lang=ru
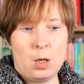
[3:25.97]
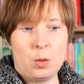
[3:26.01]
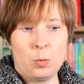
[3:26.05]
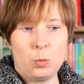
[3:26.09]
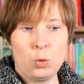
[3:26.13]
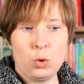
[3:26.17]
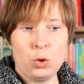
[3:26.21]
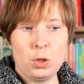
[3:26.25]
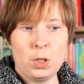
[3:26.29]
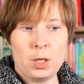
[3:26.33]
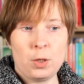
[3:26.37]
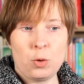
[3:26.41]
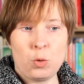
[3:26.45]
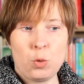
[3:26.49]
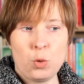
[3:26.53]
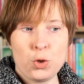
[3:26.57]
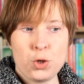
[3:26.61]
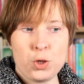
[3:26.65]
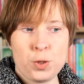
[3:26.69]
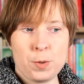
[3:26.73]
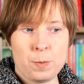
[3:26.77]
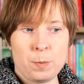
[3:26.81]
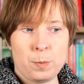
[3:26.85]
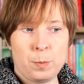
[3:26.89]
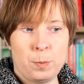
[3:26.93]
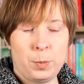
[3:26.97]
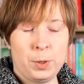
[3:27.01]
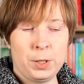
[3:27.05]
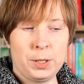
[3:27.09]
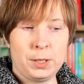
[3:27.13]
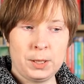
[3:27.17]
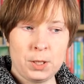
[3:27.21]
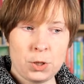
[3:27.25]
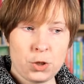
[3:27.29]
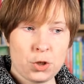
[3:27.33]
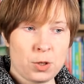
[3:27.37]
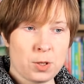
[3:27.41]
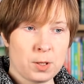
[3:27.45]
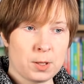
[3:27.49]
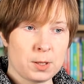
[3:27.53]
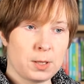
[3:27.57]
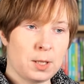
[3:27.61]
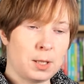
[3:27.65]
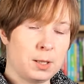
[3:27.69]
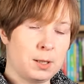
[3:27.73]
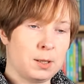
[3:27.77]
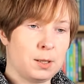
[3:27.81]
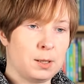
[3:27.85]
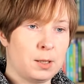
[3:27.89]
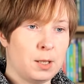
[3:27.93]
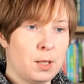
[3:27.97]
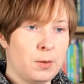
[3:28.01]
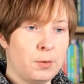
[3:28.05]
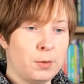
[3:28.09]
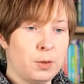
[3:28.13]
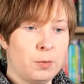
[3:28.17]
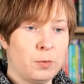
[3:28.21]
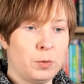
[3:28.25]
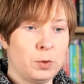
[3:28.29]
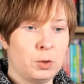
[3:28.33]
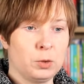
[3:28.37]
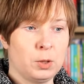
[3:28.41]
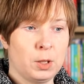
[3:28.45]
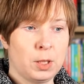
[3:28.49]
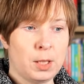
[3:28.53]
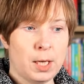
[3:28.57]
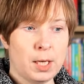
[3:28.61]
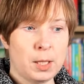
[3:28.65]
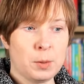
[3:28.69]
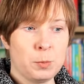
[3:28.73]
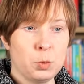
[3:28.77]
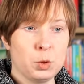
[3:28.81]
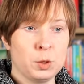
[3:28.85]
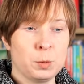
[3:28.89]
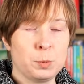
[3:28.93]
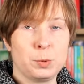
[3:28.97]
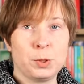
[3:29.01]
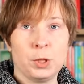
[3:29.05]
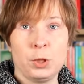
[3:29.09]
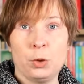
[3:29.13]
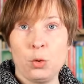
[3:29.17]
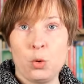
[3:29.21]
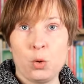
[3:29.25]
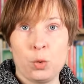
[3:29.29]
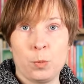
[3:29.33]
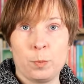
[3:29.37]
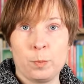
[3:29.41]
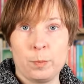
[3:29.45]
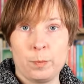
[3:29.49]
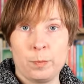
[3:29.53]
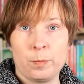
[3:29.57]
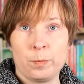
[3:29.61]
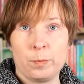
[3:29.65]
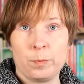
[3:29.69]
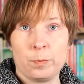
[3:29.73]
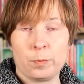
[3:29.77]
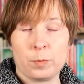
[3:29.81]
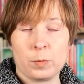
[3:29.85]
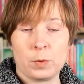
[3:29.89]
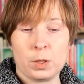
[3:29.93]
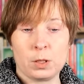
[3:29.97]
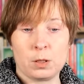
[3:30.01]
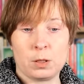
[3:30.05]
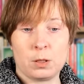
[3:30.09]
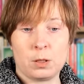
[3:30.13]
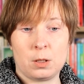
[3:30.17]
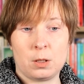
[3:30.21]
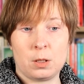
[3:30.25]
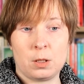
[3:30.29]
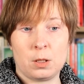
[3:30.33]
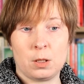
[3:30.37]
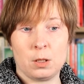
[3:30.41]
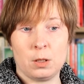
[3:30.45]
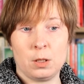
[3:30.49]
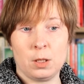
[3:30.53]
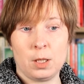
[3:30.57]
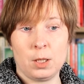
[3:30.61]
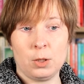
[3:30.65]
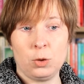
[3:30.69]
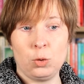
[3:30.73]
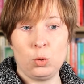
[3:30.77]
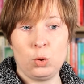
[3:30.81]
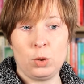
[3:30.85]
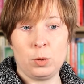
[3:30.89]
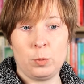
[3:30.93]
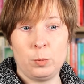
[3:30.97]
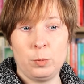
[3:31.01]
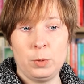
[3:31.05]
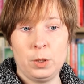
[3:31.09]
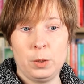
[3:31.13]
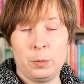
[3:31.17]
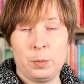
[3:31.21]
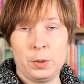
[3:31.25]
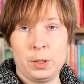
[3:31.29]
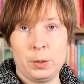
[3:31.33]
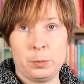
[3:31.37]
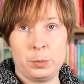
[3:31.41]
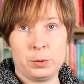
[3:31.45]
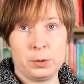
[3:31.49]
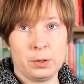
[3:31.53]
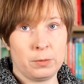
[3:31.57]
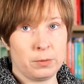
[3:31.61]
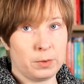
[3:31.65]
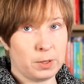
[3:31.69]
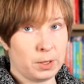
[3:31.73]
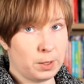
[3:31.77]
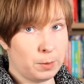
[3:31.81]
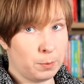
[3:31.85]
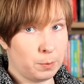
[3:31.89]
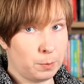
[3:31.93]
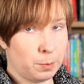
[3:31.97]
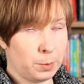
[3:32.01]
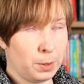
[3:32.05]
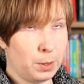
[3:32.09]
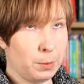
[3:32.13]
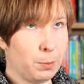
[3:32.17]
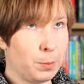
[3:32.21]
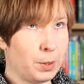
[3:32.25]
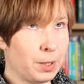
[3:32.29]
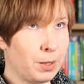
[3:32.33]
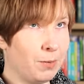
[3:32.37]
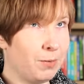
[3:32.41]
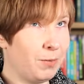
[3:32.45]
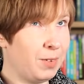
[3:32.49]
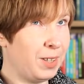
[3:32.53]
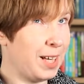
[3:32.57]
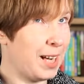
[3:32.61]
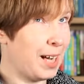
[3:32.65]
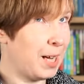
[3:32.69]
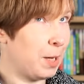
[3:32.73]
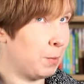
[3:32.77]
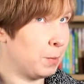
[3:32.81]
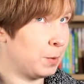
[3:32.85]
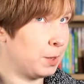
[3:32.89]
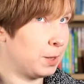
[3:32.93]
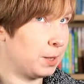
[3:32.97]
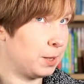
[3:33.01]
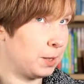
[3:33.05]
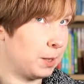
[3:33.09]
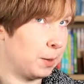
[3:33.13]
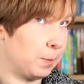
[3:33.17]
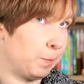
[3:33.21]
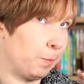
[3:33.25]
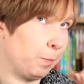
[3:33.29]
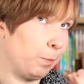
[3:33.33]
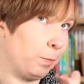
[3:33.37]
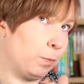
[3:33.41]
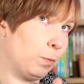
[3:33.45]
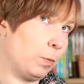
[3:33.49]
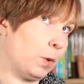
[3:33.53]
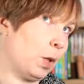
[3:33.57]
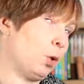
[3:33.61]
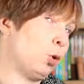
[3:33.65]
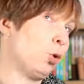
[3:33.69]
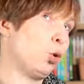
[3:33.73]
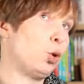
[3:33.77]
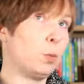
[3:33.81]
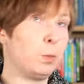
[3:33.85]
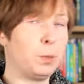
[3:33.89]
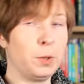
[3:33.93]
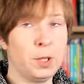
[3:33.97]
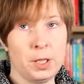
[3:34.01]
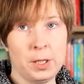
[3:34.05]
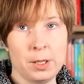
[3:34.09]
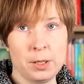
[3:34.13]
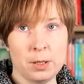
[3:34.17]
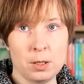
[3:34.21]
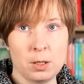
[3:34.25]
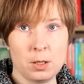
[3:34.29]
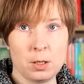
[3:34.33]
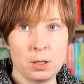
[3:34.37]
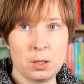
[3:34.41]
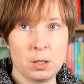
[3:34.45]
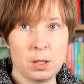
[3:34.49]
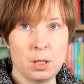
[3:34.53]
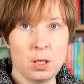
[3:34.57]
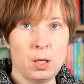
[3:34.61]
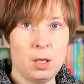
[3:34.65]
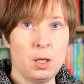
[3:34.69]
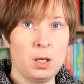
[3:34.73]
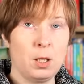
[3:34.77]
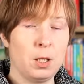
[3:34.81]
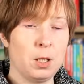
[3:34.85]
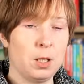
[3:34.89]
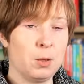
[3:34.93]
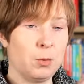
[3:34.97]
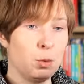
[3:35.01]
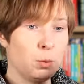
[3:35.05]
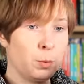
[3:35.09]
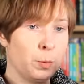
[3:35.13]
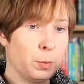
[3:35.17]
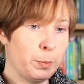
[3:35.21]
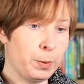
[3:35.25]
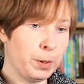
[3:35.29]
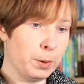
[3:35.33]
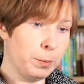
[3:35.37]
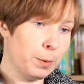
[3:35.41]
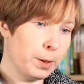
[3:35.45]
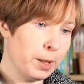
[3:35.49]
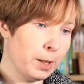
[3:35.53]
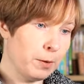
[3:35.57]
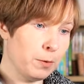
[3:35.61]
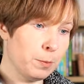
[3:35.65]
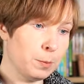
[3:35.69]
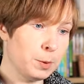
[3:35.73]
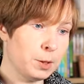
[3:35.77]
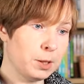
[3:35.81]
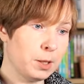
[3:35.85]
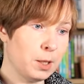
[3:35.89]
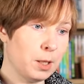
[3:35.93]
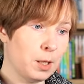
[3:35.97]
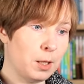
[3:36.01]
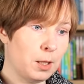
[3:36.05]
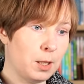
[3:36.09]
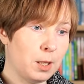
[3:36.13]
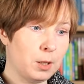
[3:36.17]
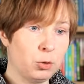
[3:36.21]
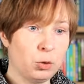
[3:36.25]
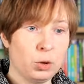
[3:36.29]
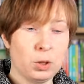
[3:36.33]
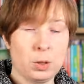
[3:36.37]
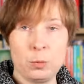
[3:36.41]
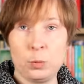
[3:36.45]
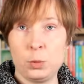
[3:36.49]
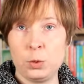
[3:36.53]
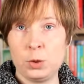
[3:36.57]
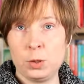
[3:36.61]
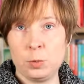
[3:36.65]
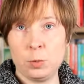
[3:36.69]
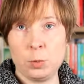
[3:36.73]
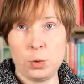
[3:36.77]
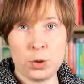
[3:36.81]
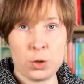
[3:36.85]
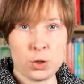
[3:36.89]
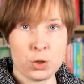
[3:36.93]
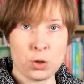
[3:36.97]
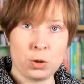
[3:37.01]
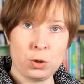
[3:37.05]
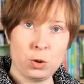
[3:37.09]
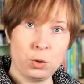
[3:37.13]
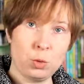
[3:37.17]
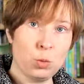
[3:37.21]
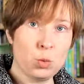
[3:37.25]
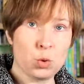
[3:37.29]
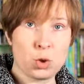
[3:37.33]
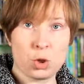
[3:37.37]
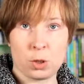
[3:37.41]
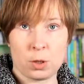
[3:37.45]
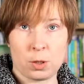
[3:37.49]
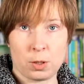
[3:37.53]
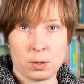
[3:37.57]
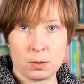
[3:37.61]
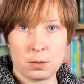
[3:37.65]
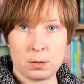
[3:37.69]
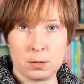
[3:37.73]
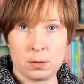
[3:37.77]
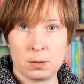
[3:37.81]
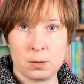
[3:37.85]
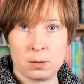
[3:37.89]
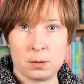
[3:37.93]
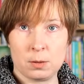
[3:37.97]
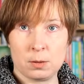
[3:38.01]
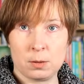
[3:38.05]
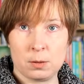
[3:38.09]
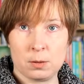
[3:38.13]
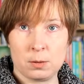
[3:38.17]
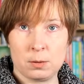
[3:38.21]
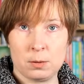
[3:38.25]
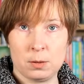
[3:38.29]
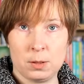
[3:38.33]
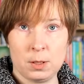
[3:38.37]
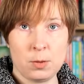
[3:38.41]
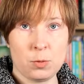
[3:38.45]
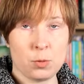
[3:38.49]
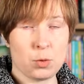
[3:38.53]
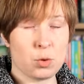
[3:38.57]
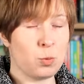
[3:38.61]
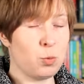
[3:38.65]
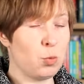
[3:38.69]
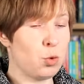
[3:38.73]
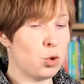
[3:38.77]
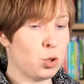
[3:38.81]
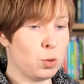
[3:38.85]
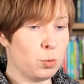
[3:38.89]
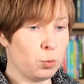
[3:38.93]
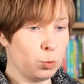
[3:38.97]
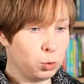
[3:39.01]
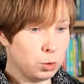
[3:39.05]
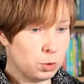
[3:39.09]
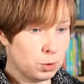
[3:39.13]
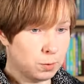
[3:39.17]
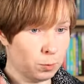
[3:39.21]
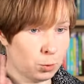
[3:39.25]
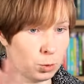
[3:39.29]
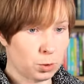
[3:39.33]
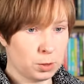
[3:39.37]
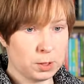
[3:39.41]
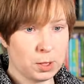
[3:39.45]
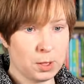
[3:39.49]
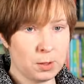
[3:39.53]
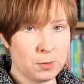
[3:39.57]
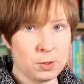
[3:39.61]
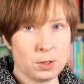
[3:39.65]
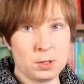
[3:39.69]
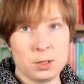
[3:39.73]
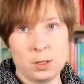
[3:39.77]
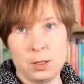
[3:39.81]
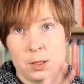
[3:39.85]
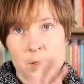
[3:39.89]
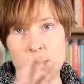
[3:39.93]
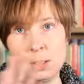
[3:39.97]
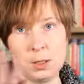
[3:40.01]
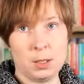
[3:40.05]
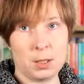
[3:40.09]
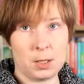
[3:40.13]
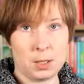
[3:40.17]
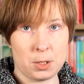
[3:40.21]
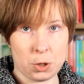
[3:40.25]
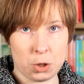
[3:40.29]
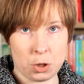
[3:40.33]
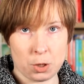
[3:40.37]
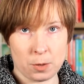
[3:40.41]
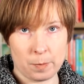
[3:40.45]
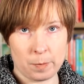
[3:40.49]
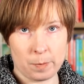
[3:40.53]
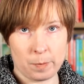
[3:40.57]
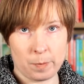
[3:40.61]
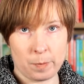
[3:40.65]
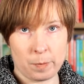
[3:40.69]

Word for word: Будда очень поэтично, кстати, сравнивал Дхарму с плотом, а, на котором мы переплываем, переправляемся на тот берег, и вот мы переправимся, оно нам будет больше не нужно. Да, уже можно будет его оставить и идти дальше.